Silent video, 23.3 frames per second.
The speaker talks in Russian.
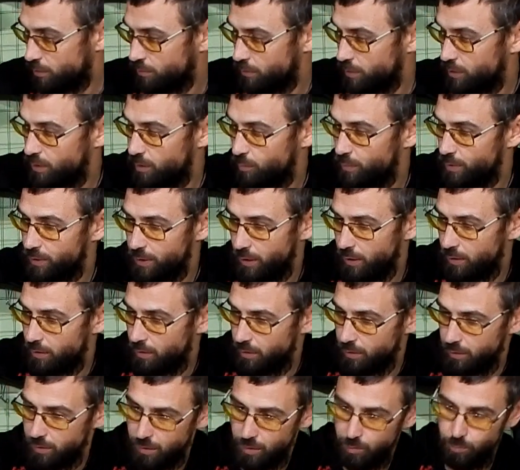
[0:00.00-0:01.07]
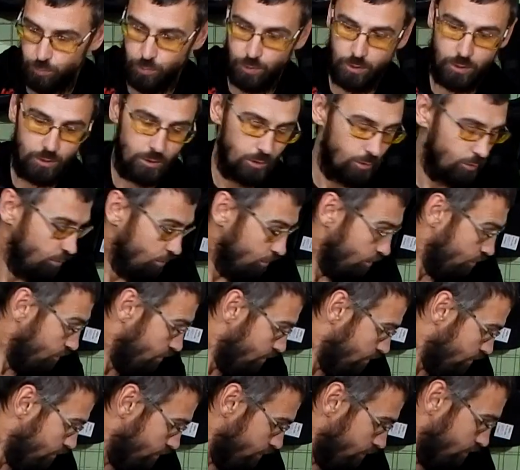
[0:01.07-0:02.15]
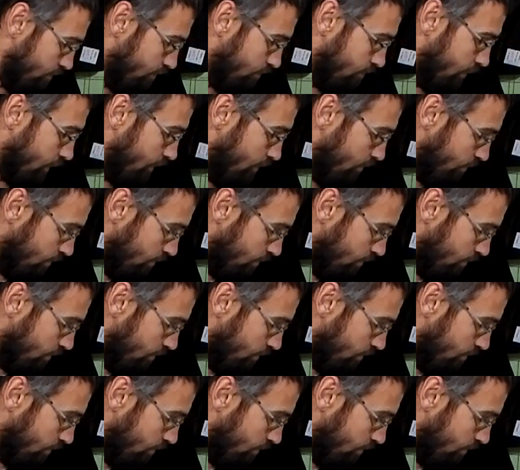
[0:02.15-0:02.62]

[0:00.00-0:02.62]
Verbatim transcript: 250-300 ампер найду под